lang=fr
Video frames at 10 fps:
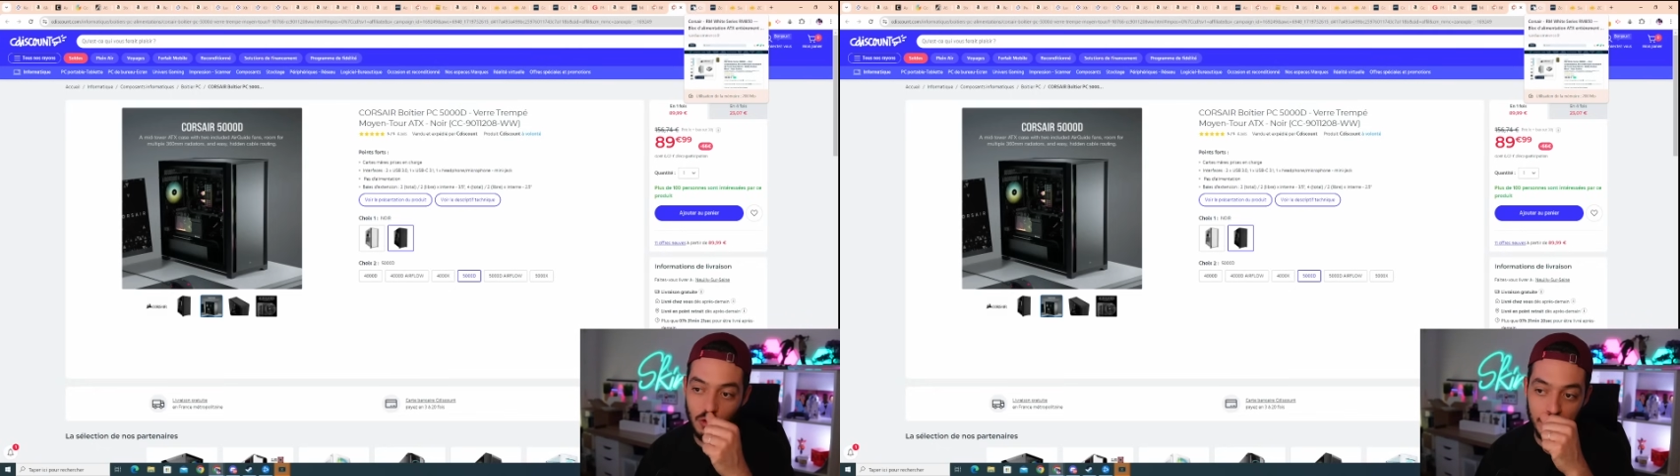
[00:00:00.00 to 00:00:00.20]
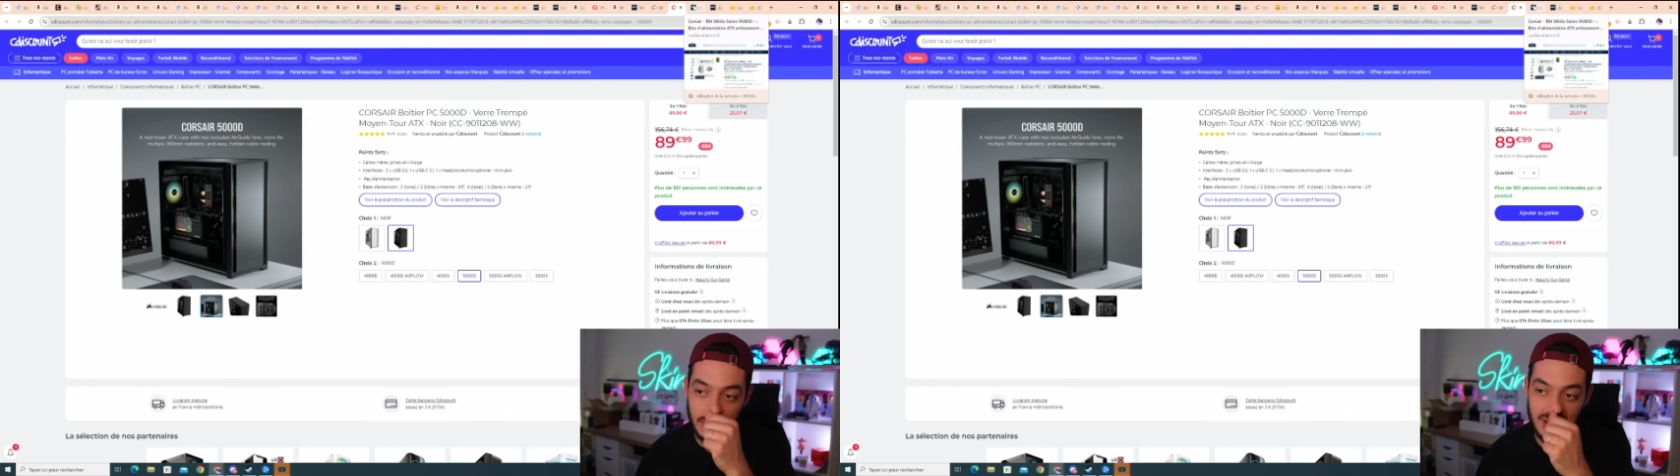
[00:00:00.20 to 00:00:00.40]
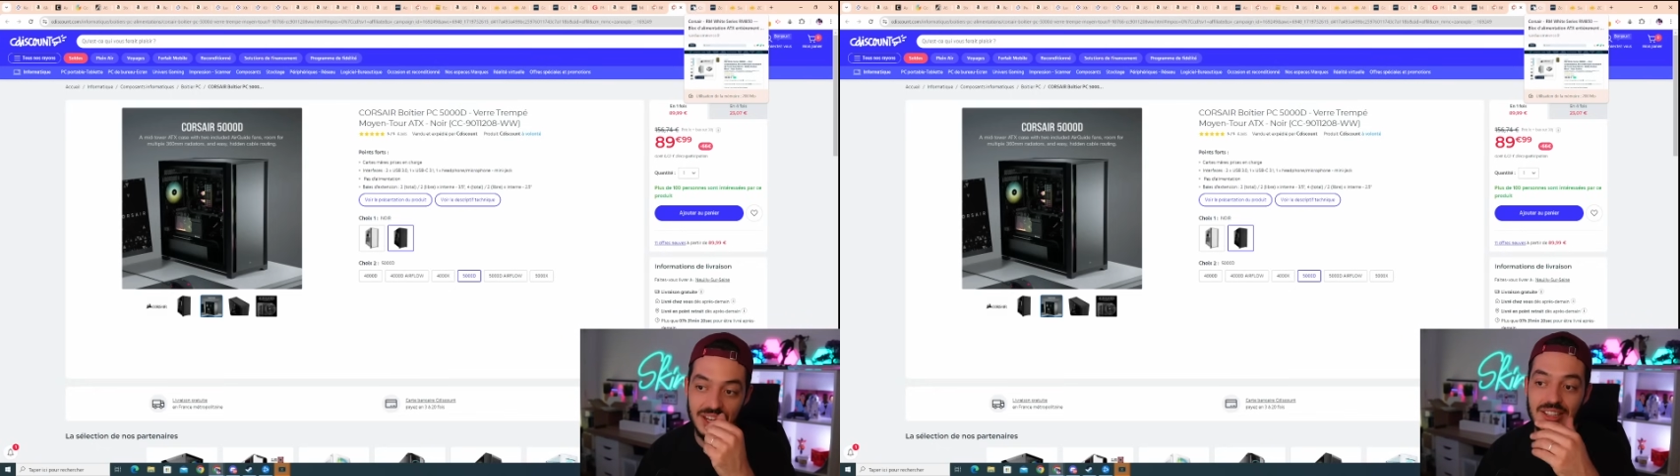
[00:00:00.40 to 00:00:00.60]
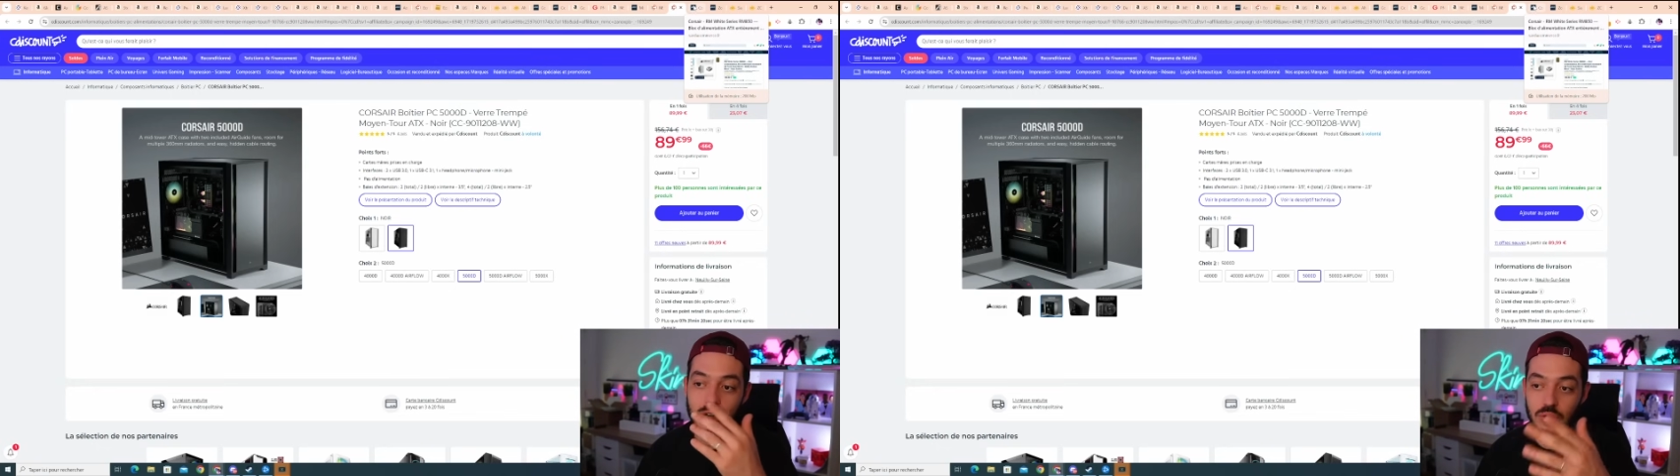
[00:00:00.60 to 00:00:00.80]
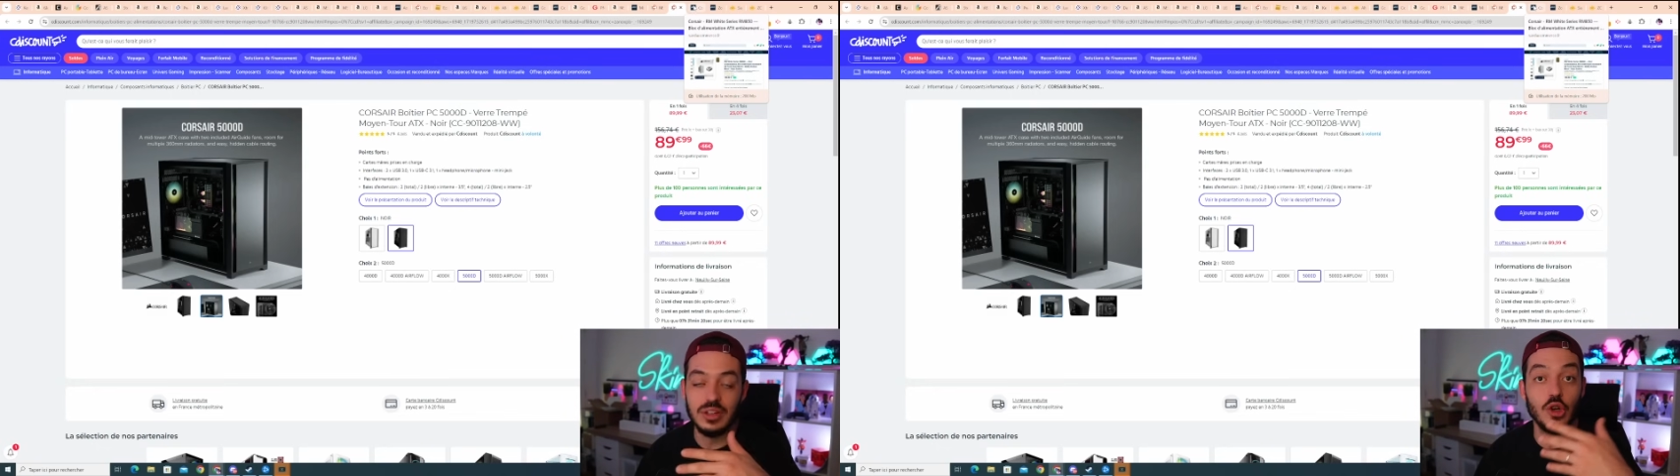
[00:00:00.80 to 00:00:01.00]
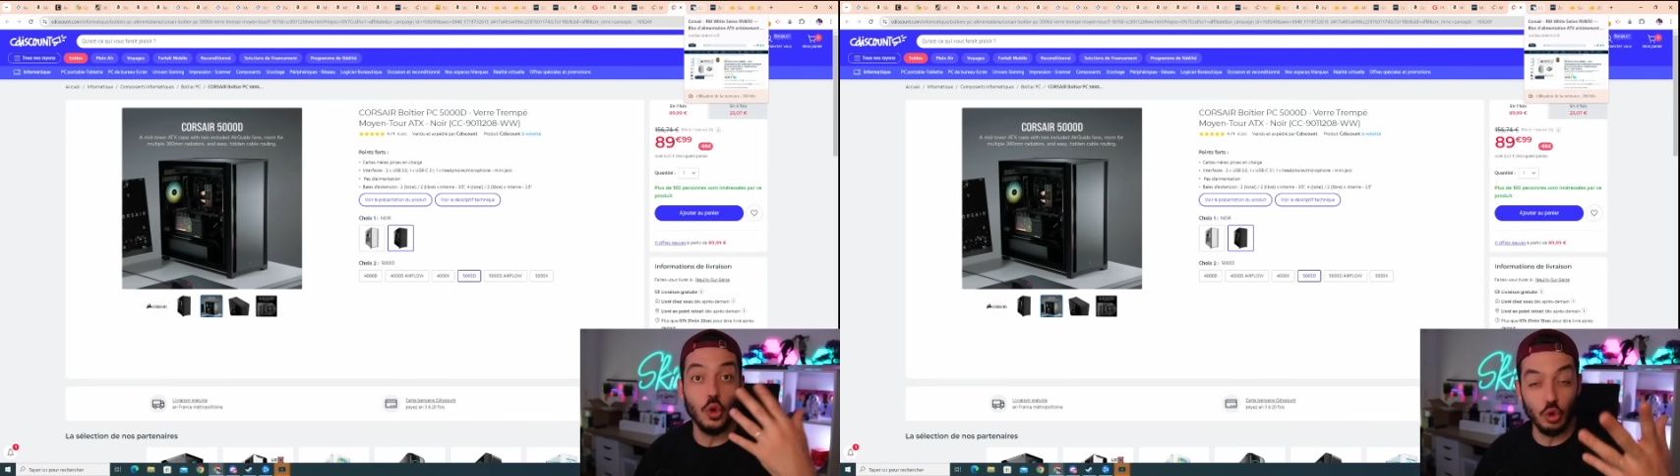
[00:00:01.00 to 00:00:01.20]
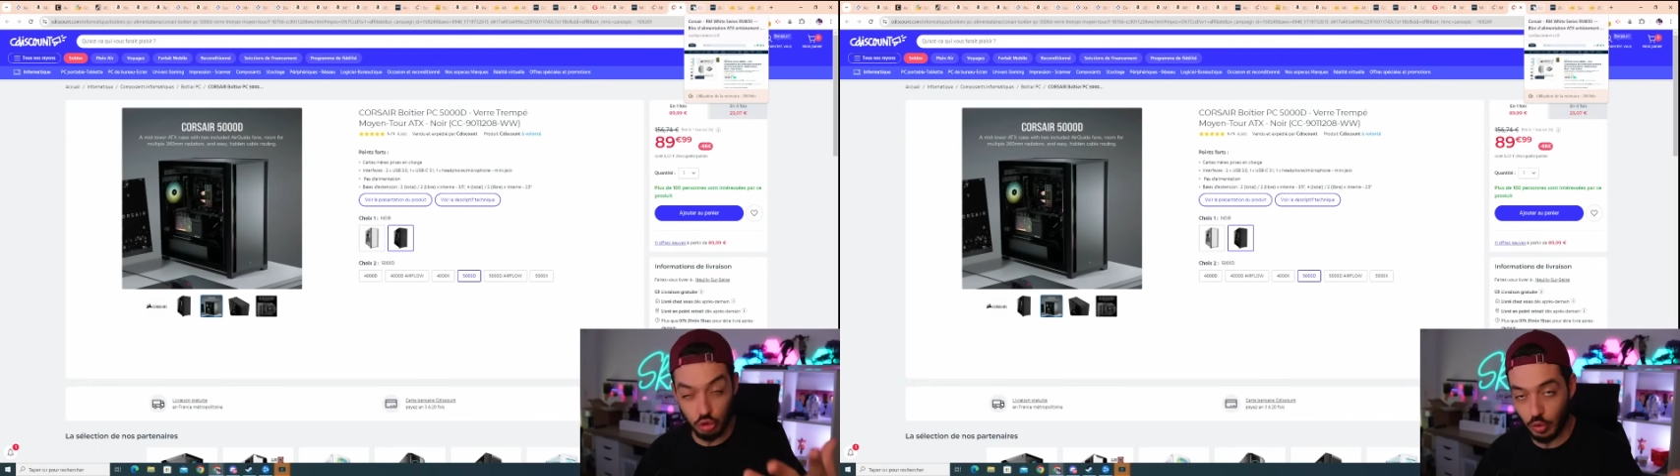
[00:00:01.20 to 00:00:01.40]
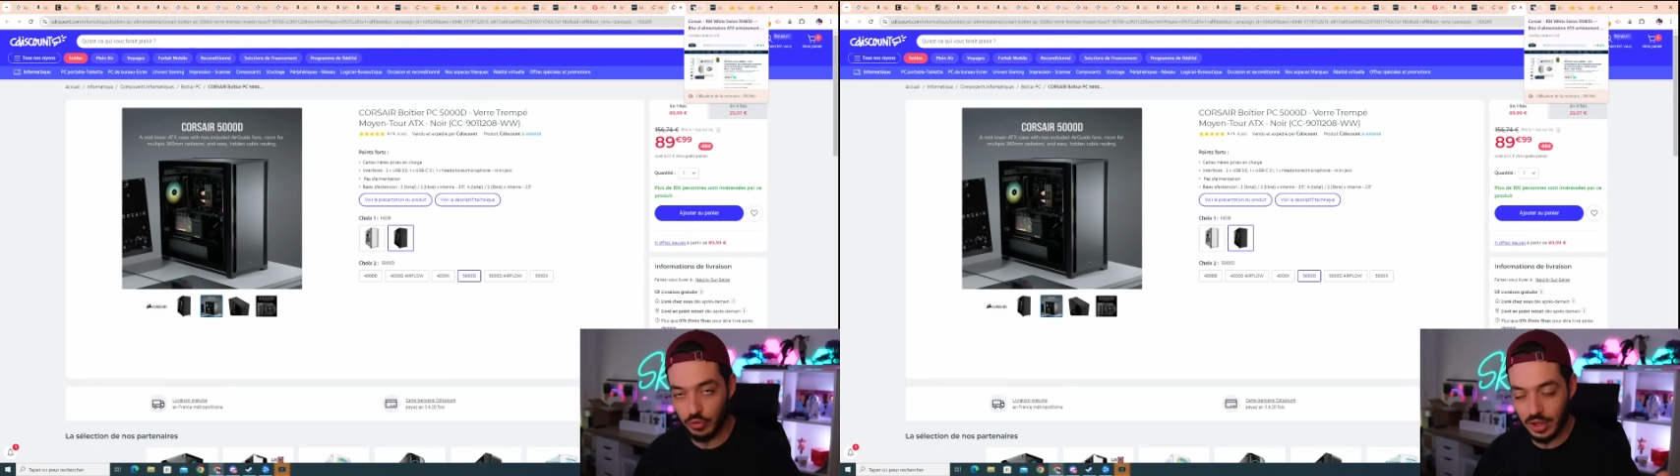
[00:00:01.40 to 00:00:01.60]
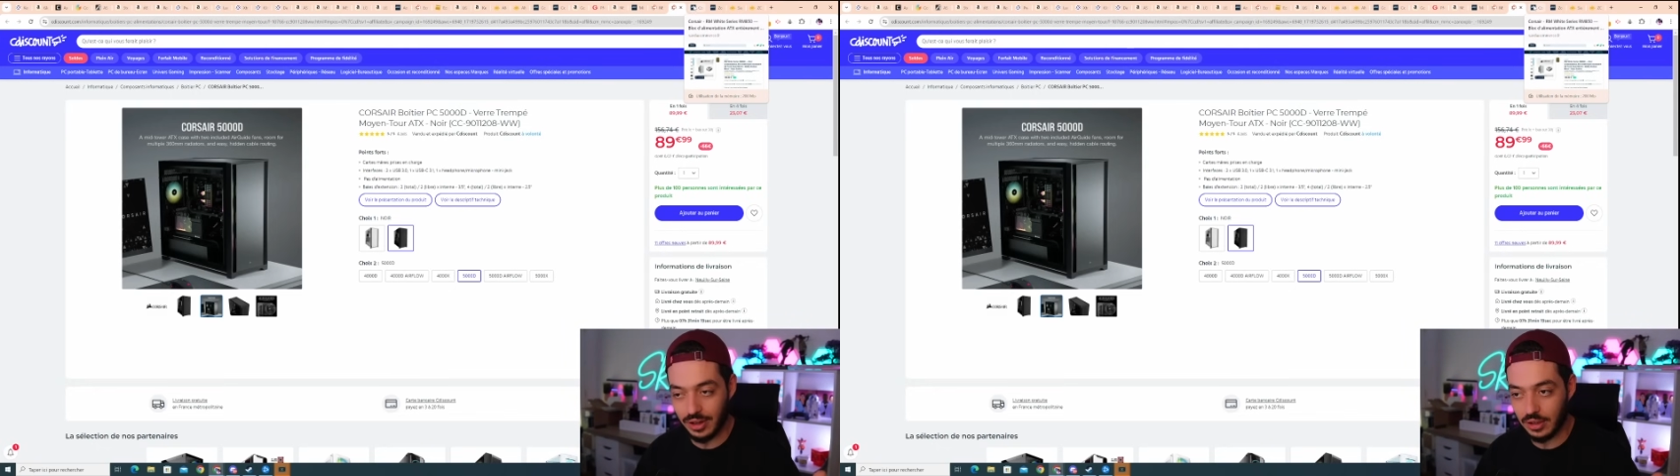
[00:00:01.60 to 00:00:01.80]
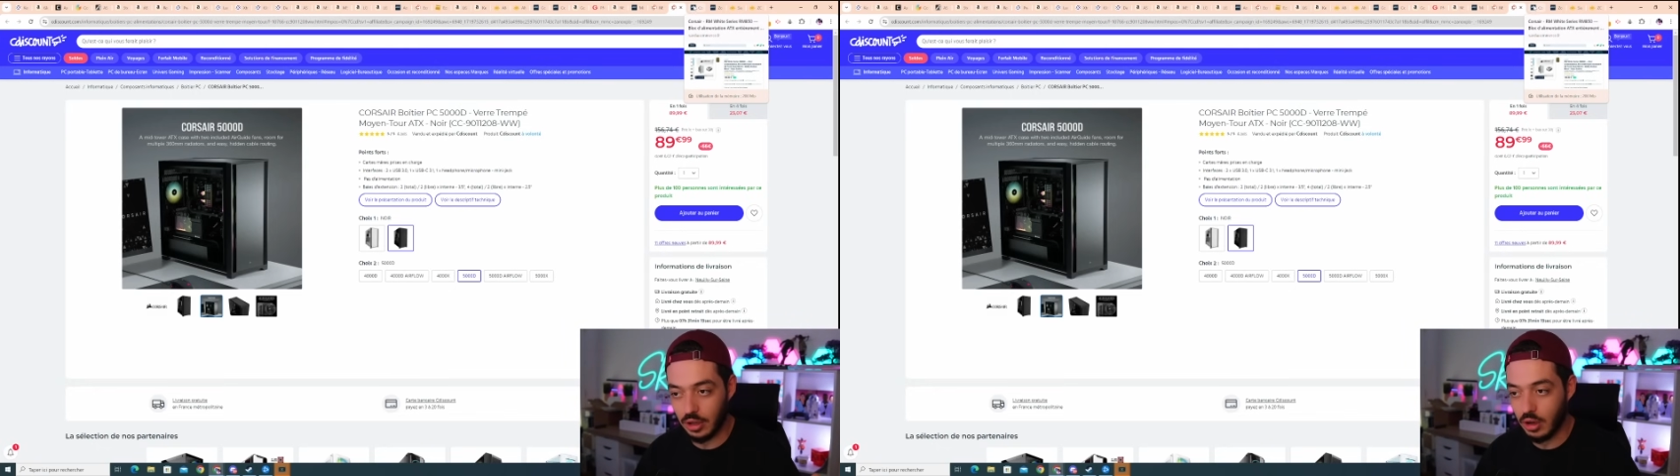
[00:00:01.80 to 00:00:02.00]
que vous mettez une excellente et grosse config à
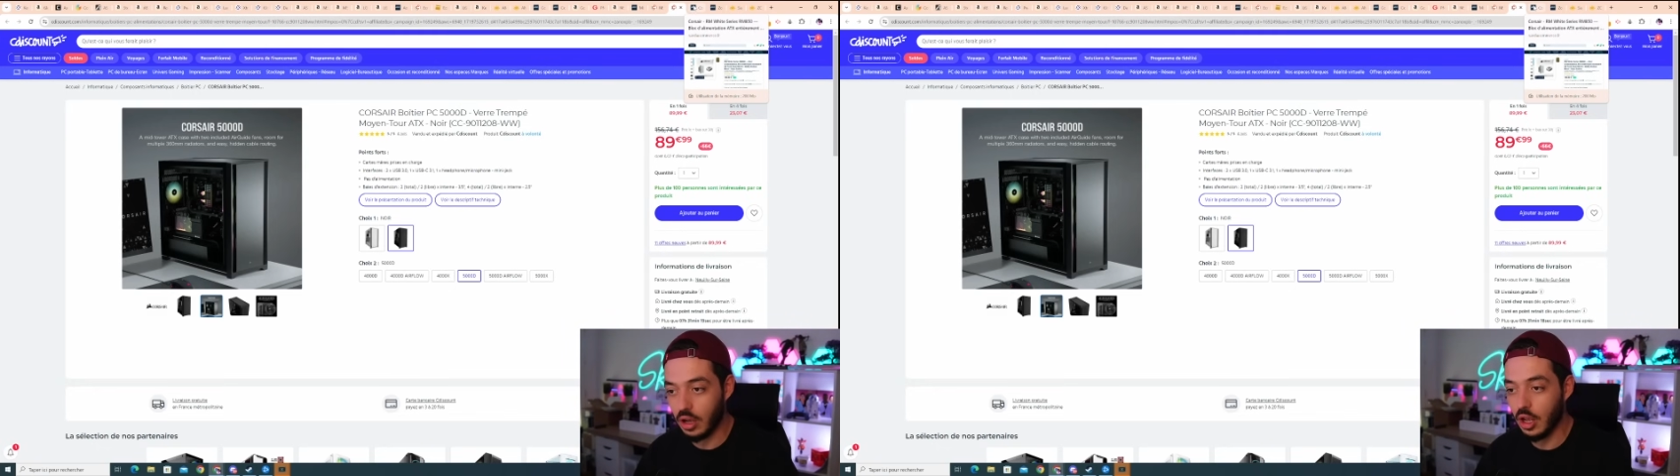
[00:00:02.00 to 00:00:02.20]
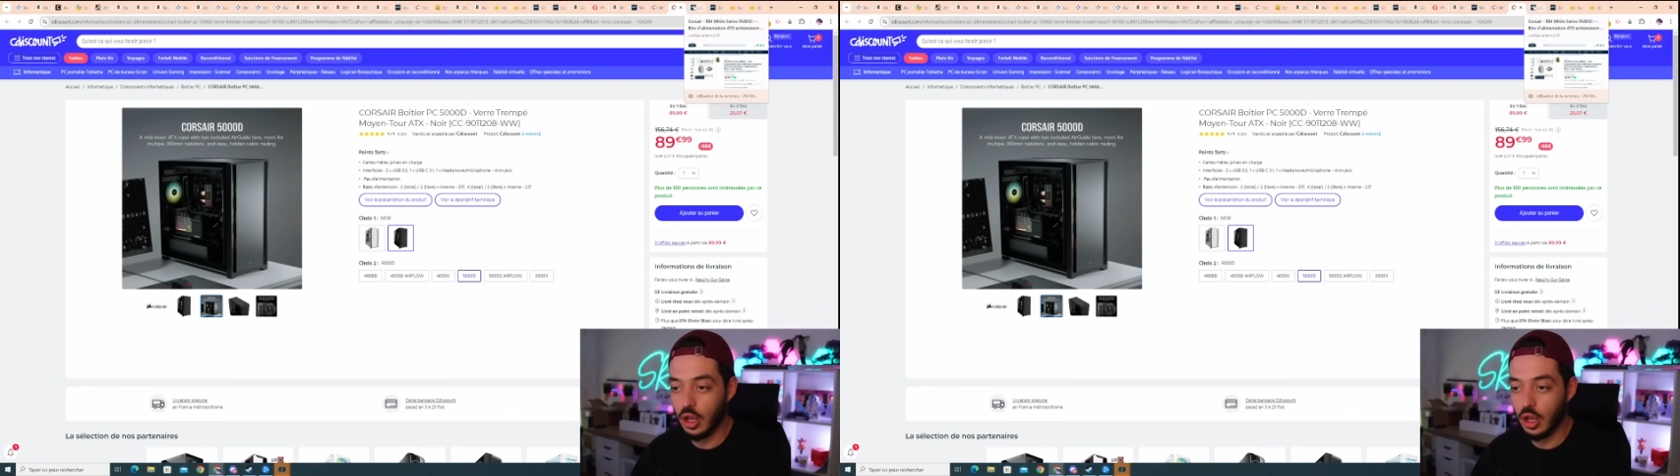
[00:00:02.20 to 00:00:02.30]
l'intérieur,